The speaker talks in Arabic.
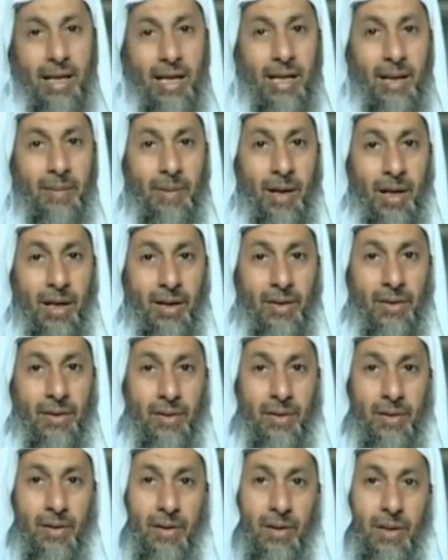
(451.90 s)
أي اللي لم
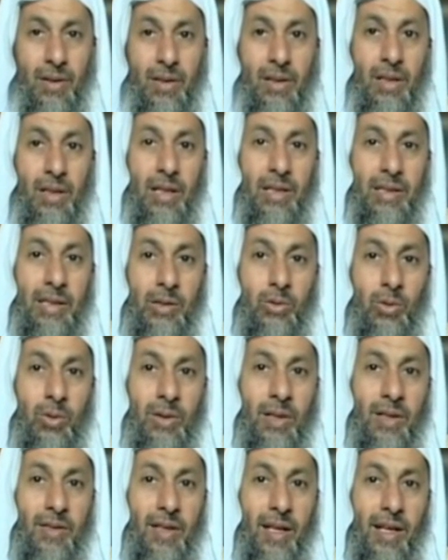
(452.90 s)
يحضن
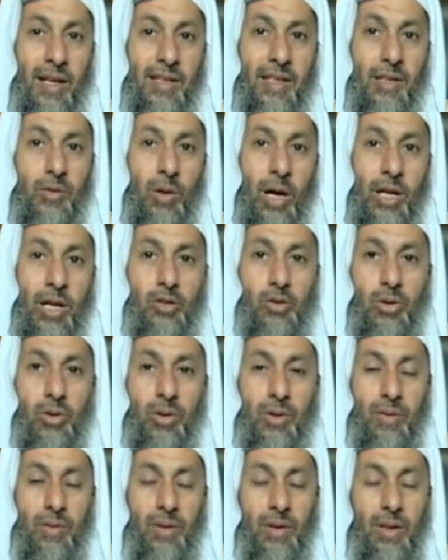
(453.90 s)
عدتهن
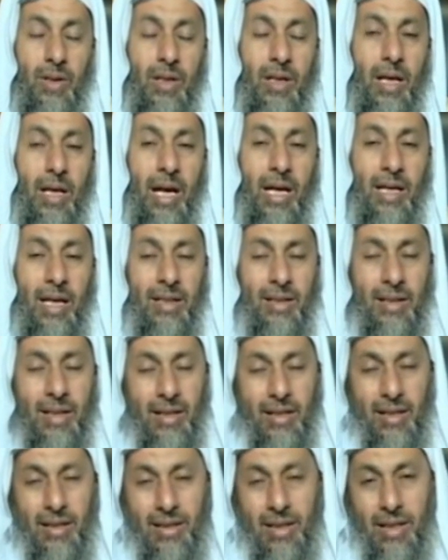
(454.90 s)
ثلاثة أشهر
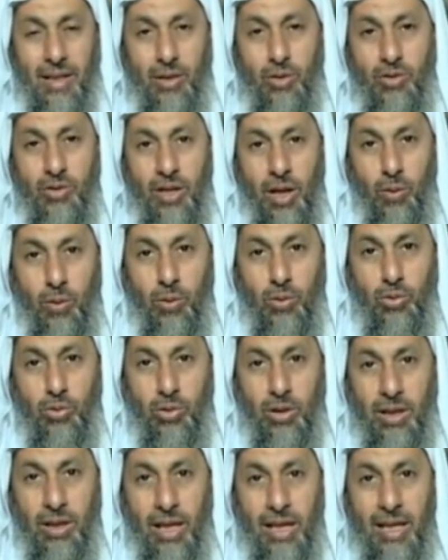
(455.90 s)
أي أن هذا
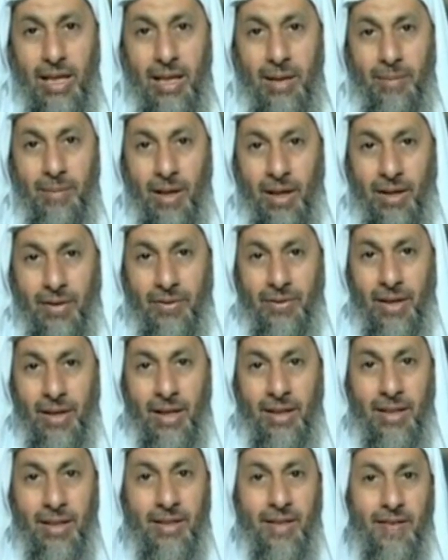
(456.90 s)
يجوز للي لم
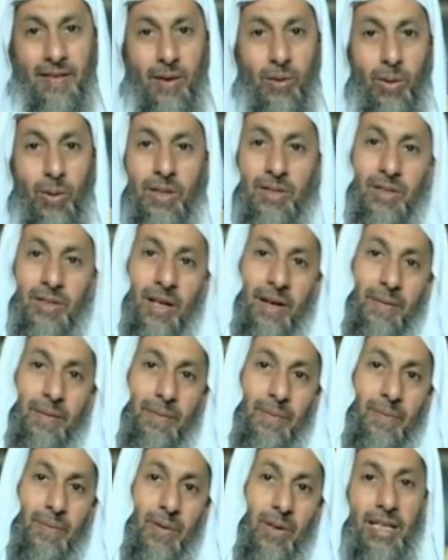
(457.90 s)
يحضن أن
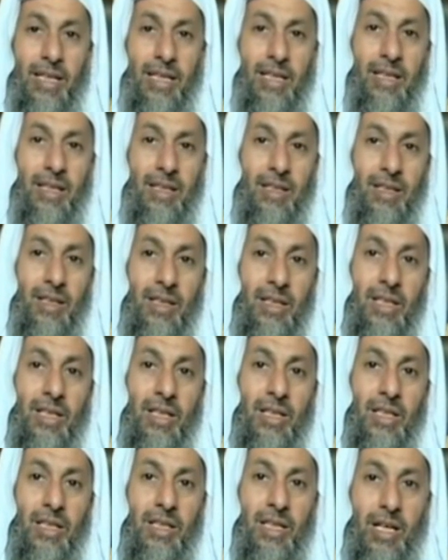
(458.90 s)
يتزوجن فعليه
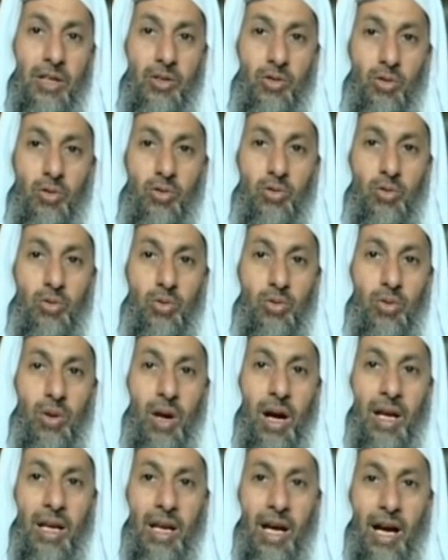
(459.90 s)

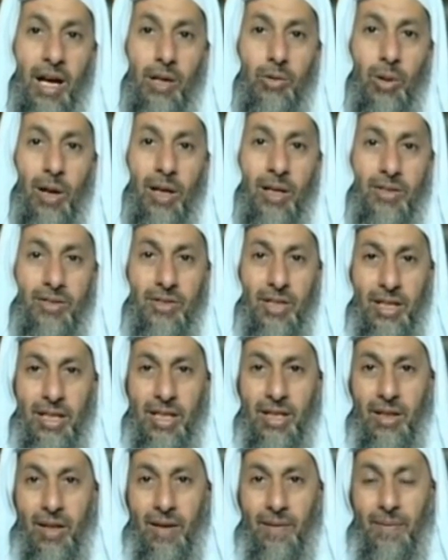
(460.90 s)
يجوز العقد على
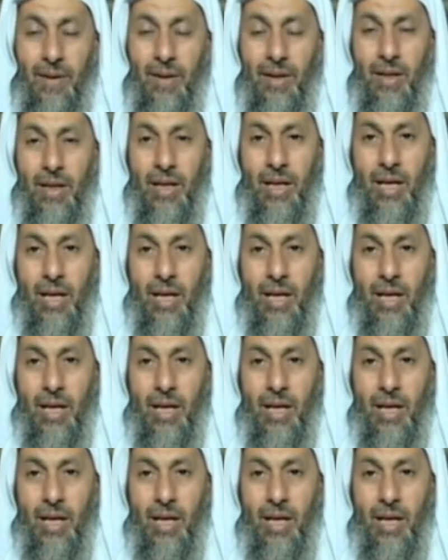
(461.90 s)
الصغيرة